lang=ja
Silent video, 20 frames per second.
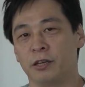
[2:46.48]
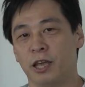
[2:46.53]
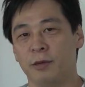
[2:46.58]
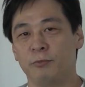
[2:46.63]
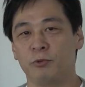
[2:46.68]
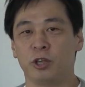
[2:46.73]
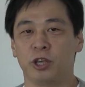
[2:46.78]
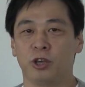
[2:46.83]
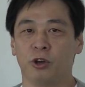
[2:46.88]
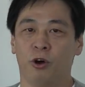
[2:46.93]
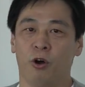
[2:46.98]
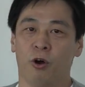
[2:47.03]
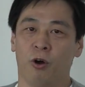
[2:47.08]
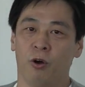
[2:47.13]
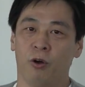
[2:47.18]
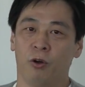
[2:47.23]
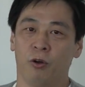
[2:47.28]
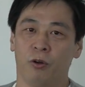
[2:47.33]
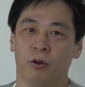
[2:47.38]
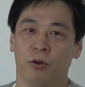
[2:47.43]
ゲーム機
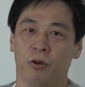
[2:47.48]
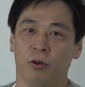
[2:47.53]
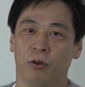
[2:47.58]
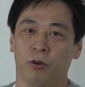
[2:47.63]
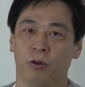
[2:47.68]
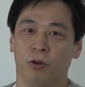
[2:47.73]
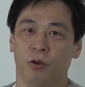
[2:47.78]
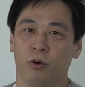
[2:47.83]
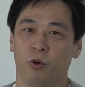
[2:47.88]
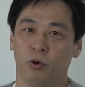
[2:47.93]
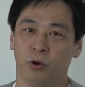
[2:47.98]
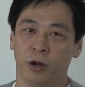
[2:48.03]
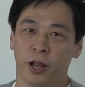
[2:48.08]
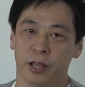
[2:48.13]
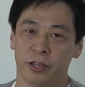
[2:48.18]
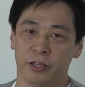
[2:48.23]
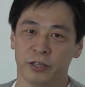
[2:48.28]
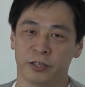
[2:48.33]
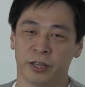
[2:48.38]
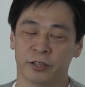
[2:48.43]
を
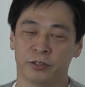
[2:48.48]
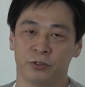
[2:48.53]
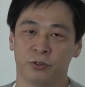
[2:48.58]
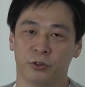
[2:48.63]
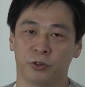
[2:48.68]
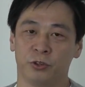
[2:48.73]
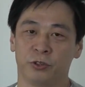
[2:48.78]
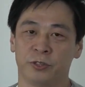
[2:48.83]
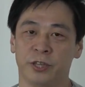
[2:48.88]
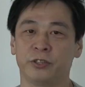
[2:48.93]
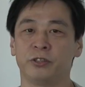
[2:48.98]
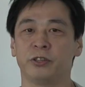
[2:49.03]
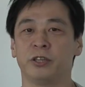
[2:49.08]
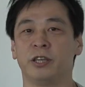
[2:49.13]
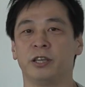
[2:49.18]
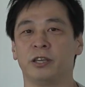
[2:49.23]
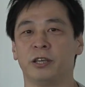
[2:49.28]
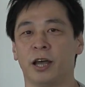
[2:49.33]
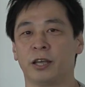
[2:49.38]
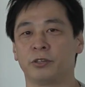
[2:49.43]
オンラインに接続せず
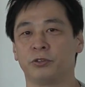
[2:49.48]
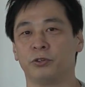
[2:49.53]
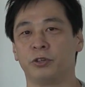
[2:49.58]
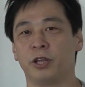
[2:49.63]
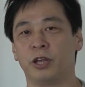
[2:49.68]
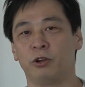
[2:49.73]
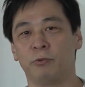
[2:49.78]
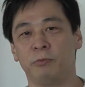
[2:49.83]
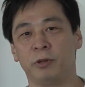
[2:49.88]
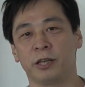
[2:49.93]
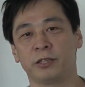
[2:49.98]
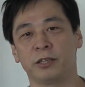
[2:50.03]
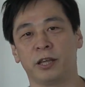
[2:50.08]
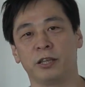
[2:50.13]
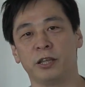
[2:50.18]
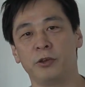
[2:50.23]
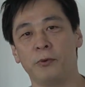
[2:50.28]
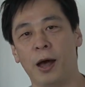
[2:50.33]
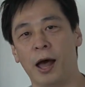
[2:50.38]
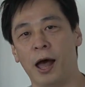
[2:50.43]
に遊んでいる皆
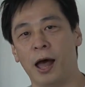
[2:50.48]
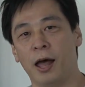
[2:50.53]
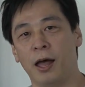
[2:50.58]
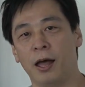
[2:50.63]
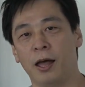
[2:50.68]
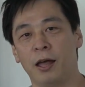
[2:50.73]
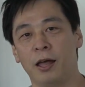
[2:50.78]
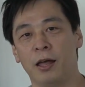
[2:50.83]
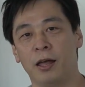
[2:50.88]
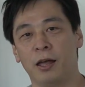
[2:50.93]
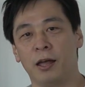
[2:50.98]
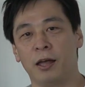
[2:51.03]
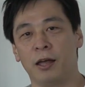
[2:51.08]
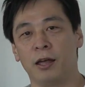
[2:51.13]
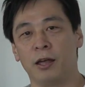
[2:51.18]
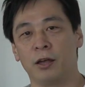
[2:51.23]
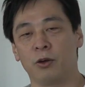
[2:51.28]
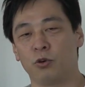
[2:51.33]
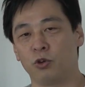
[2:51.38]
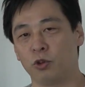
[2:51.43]
さんには
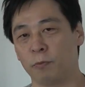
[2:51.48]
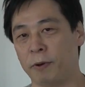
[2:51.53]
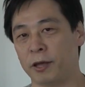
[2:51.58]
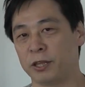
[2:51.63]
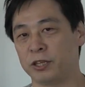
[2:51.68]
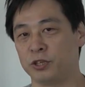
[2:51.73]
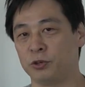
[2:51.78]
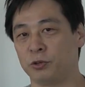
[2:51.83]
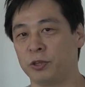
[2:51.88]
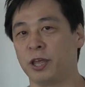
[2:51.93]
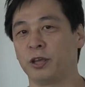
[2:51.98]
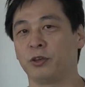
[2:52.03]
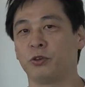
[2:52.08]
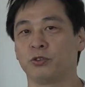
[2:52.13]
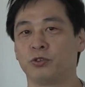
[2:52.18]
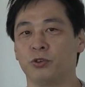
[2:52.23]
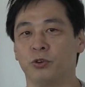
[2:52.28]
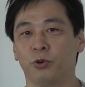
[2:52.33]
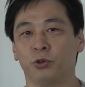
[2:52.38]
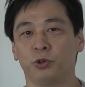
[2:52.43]
このパッチを提
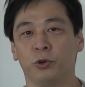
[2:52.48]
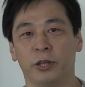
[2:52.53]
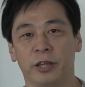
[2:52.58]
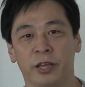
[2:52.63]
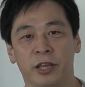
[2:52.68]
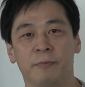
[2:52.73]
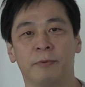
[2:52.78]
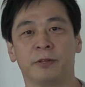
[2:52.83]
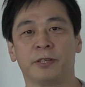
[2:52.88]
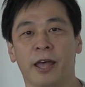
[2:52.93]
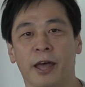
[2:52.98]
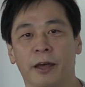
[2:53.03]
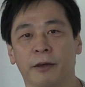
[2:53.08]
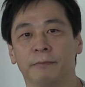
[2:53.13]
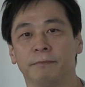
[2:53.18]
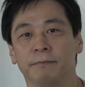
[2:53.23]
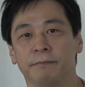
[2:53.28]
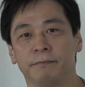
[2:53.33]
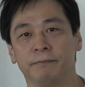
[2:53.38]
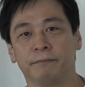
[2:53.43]
供することはできません
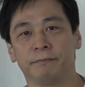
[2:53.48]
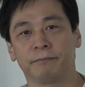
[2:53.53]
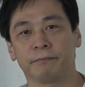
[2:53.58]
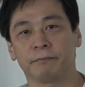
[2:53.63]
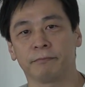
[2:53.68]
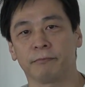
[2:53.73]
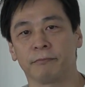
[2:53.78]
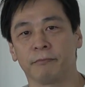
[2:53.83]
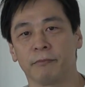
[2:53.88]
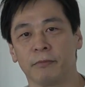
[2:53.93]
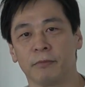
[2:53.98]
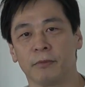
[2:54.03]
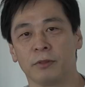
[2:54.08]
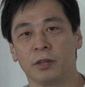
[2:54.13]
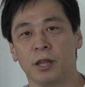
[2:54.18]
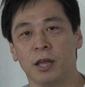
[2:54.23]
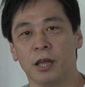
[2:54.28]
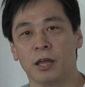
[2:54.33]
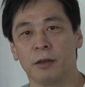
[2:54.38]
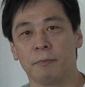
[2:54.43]

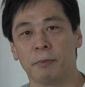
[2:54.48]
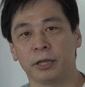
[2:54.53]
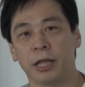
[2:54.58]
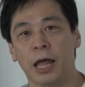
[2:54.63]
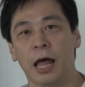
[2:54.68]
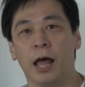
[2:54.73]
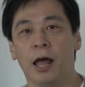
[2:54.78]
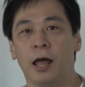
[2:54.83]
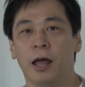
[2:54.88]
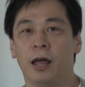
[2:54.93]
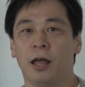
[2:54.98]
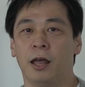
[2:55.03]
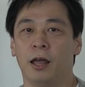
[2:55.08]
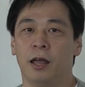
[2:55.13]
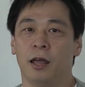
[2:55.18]
また